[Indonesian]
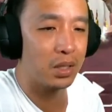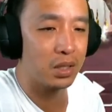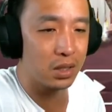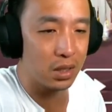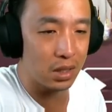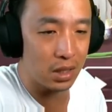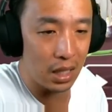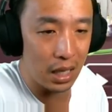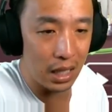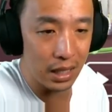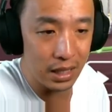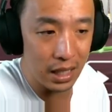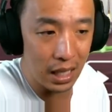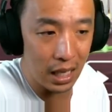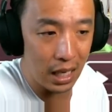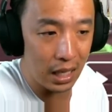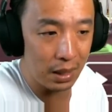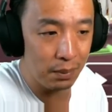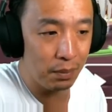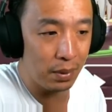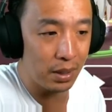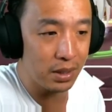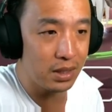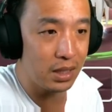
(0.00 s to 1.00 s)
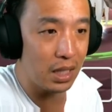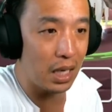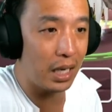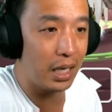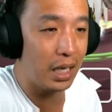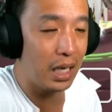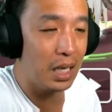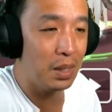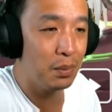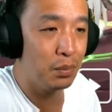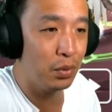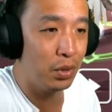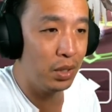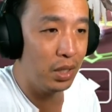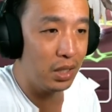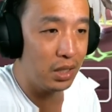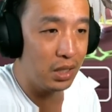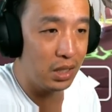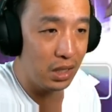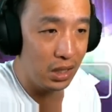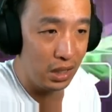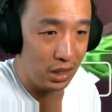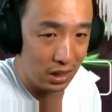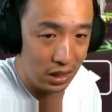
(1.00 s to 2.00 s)
setelah jalan masih ada
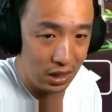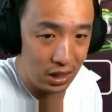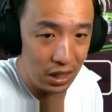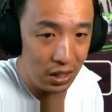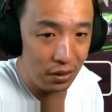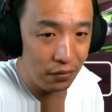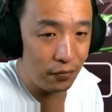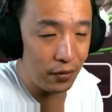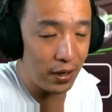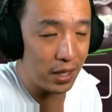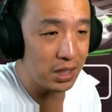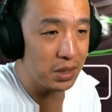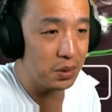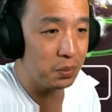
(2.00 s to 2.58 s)
immunity defense